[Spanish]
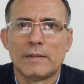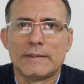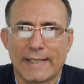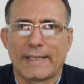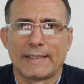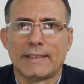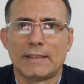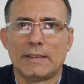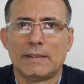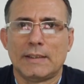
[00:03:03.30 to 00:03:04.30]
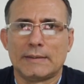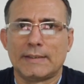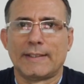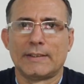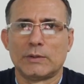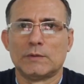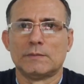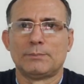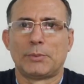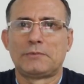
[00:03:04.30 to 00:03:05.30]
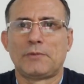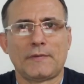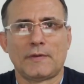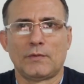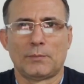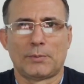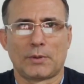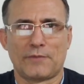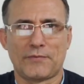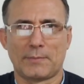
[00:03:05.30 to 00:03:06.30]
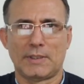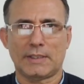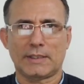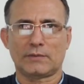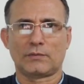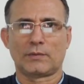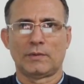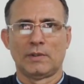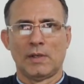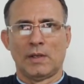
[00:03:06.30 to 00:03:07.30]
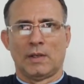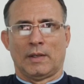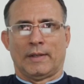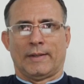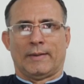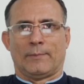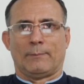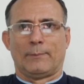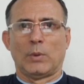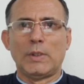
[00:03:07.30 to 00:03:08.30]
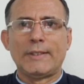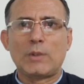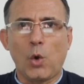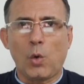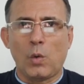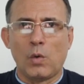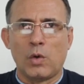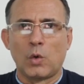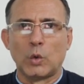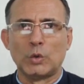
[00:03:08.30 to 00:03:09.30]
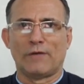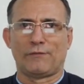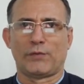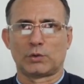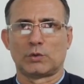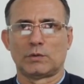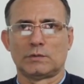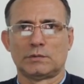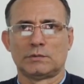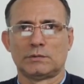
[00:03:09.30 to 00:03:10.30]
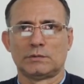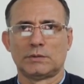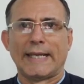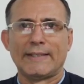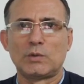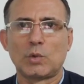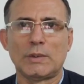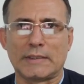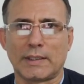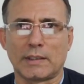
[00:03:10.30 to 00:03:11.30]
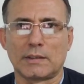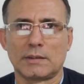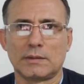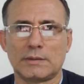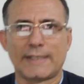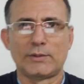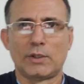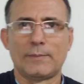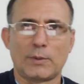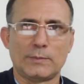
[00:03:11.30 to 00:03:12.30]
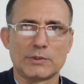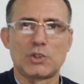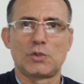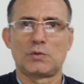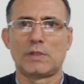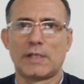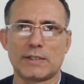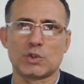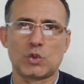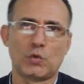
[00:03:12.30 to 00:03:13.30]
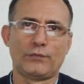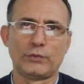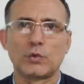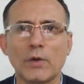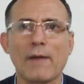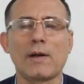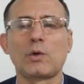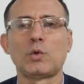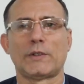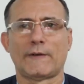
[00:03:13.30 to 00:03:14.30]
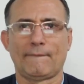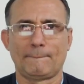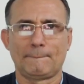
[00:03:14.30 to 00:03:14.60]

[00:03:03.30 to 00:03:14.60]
Díaz Canel, el tirano, puesto a dedo por la familia Castro, publicó una foto en Twitter dándole promoción a su futura vacuna